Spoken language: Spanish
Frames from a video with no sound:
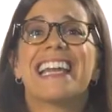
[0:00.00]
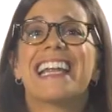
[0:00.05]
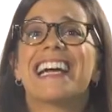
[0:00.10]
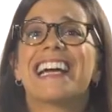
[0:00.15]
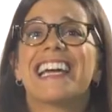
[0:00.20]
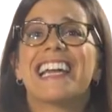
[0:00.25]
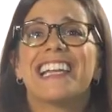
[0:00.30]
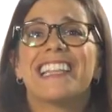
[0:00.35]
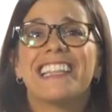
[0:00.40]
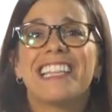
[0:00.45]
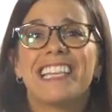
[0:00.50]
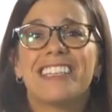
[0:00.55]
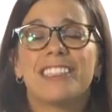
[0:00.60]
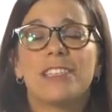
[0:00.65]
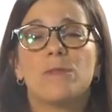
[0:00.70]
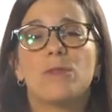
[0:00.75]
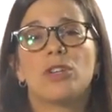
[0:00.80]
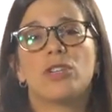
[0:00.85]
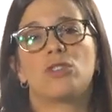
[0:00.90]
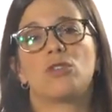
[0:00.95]
eran
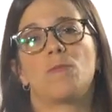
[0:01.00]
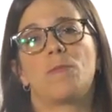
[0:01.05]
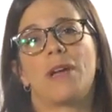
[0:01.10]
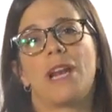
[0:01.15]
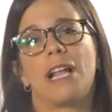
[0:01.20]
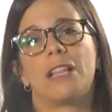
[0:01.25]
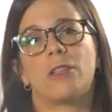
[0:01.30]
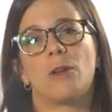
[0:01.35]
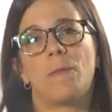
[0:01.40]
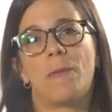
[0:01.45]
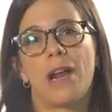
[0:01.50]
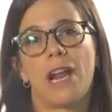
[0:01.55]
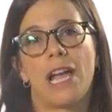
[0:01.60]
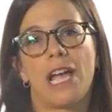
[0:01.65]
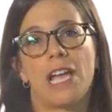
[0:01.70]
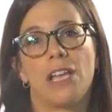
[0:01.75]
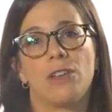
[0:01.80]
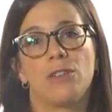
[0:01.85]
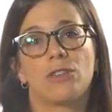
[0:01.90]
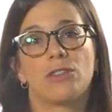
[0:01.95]
grandísimos y súper altos para
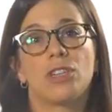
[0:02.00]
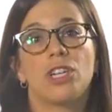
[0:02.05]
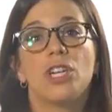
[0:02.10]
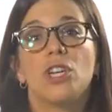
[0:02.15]
ellos